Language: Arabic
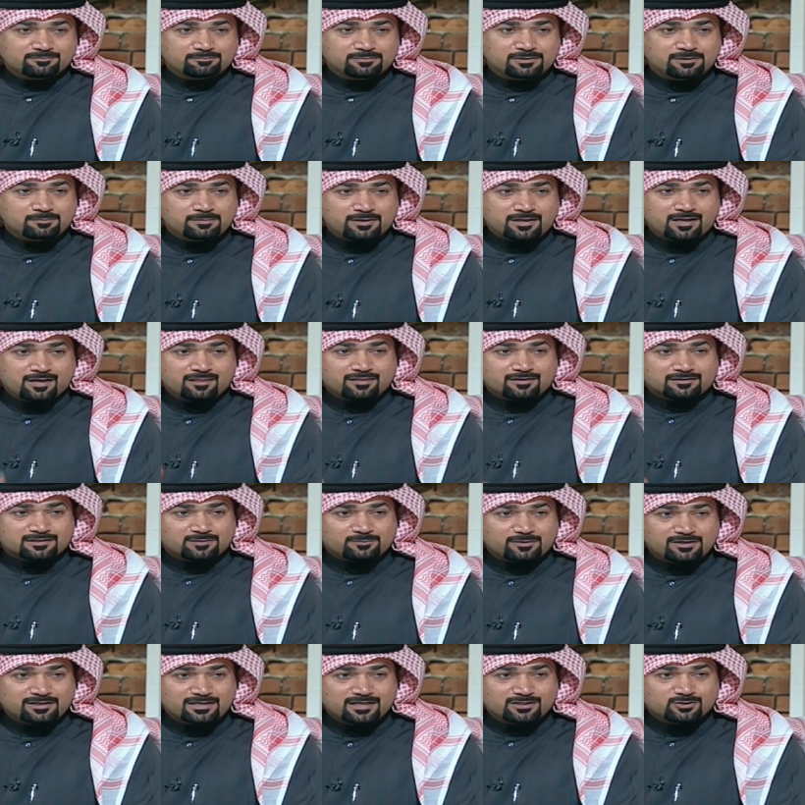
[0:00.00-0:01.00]
بالمناظر
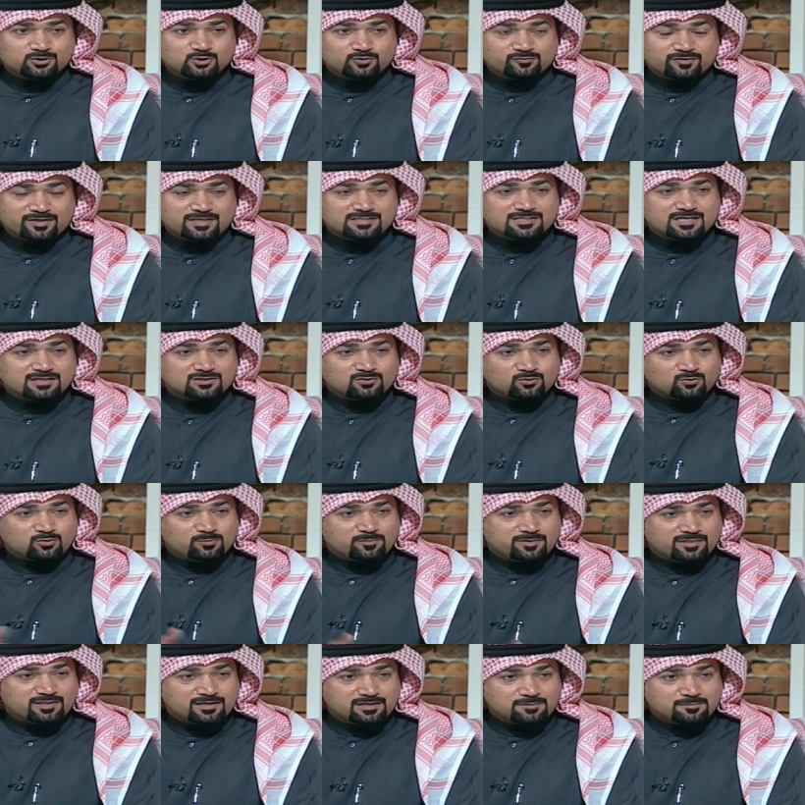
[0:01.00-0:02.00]
طبعا اللي قاعد نشوفها ساعات
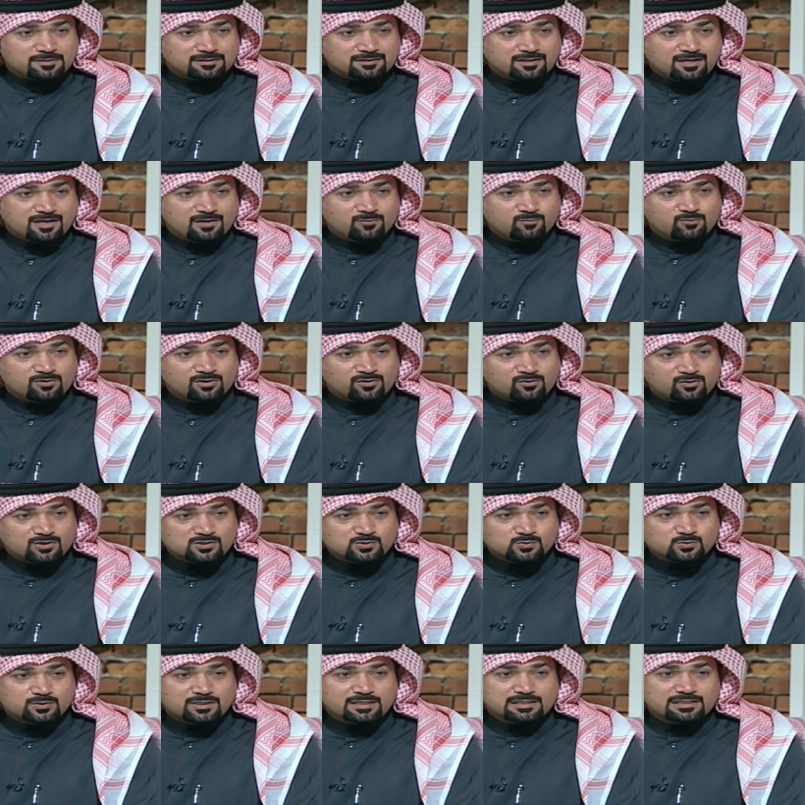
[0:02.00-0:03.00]
نروح مثلا مطاعم ولا نروح
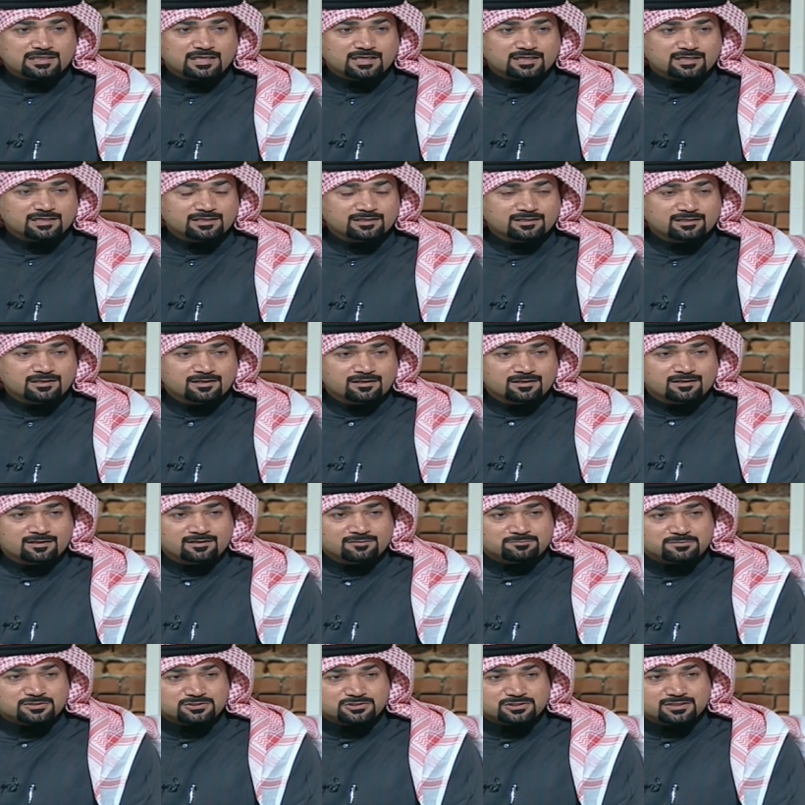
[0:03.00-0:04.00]
السوق تلاقي
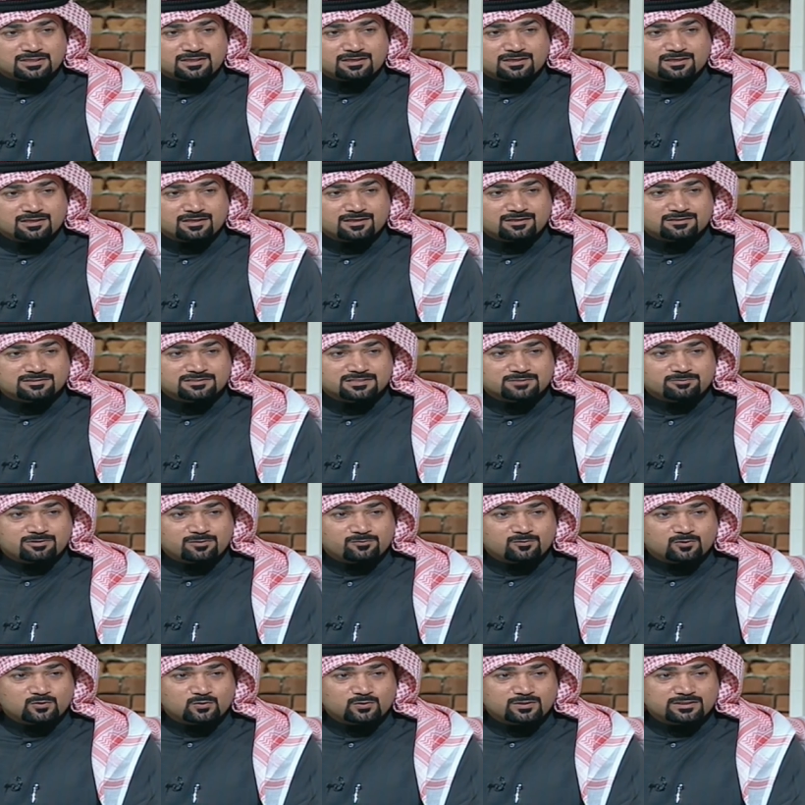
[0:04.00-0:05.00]
ما شاء الله
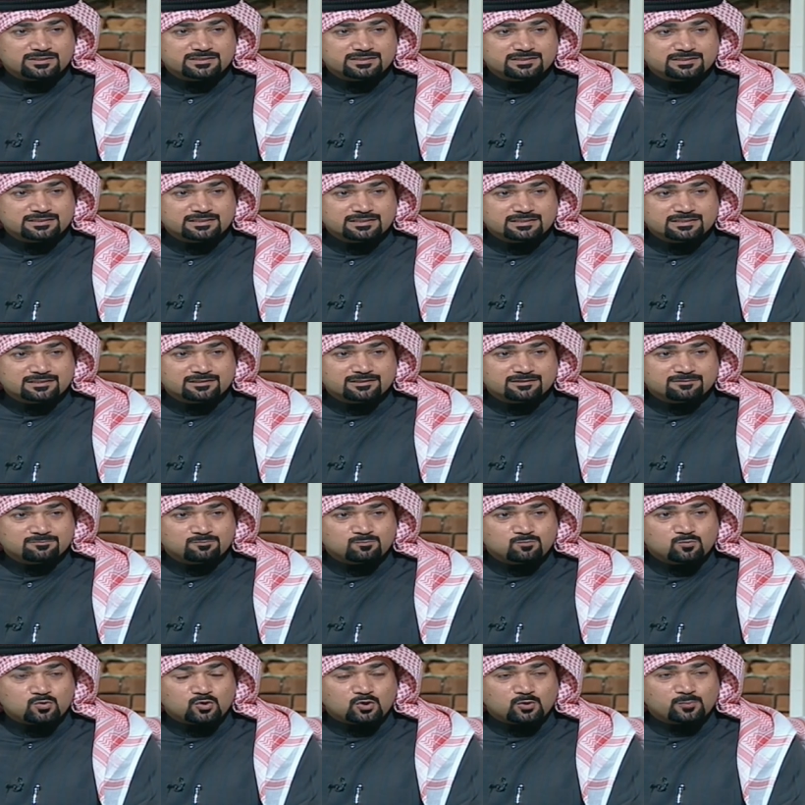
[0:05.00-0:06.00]
الشباب الكويتي
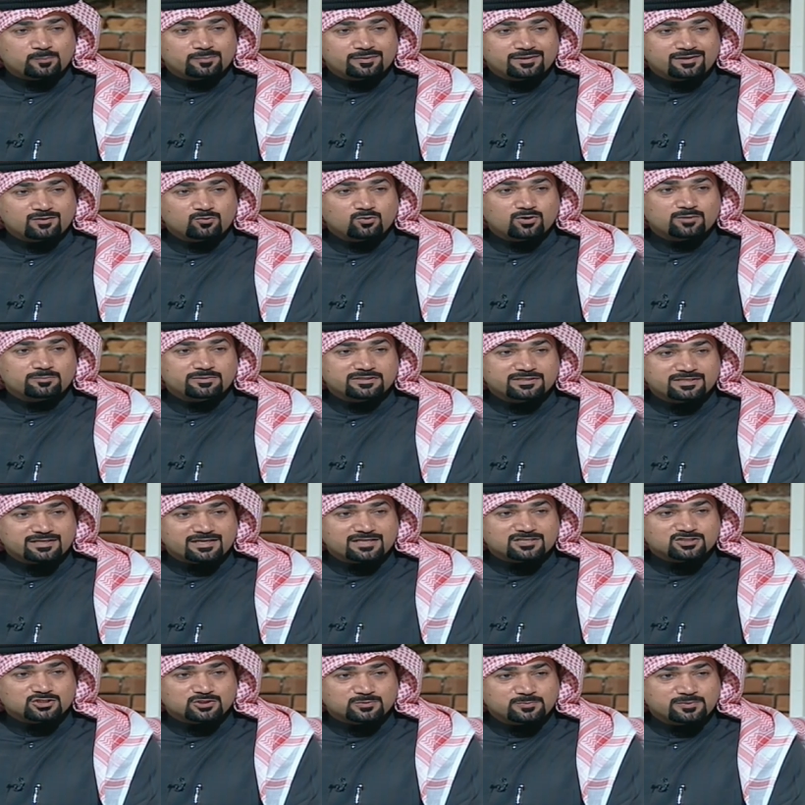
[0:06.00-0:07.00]
مقبل
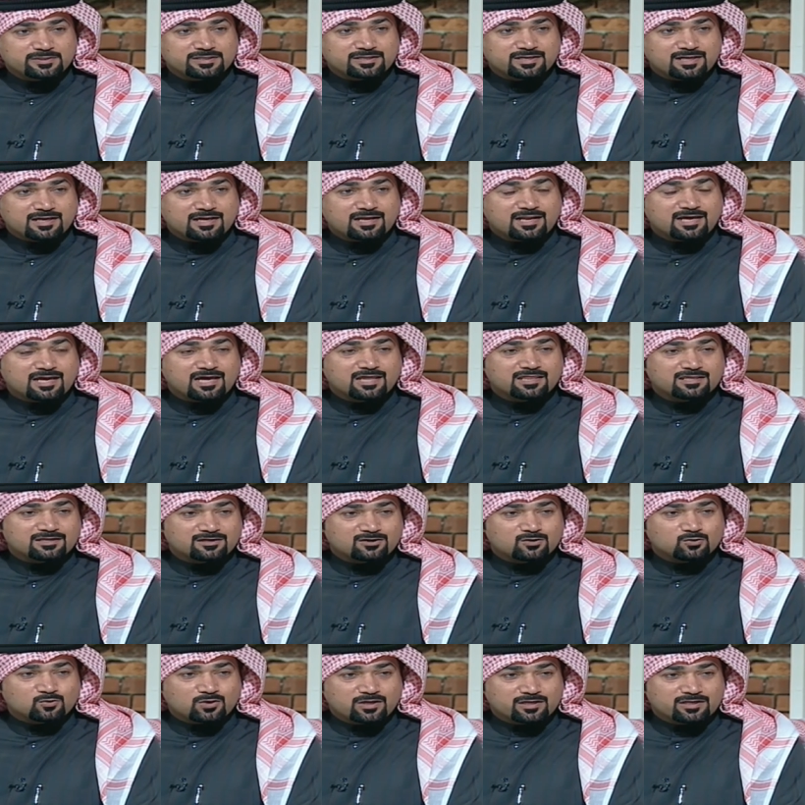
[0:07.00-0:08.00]
وبدرجه كبيره على
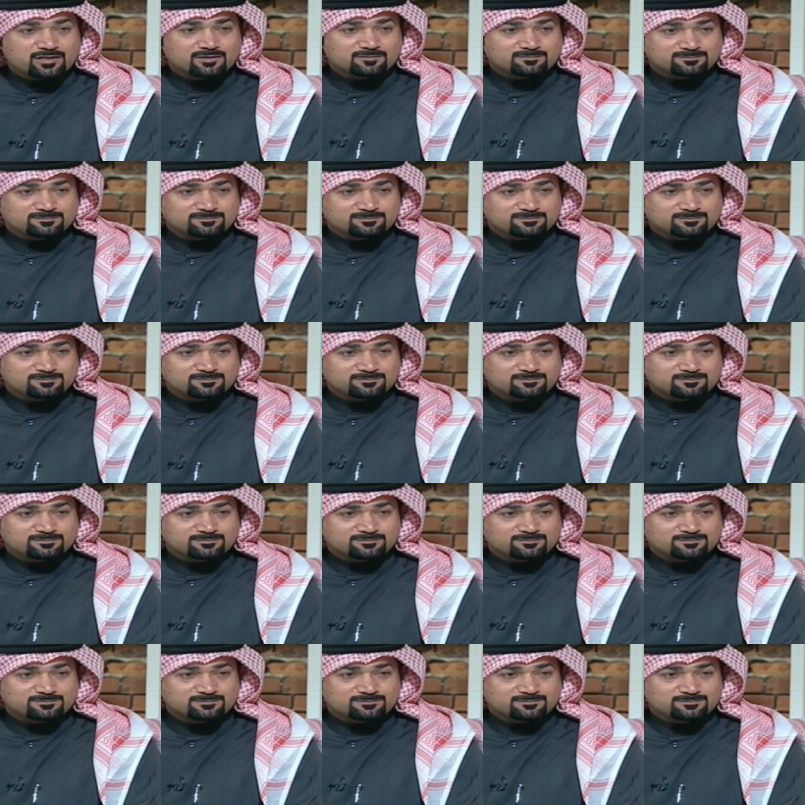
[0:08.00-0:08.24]
هذه الهوايه.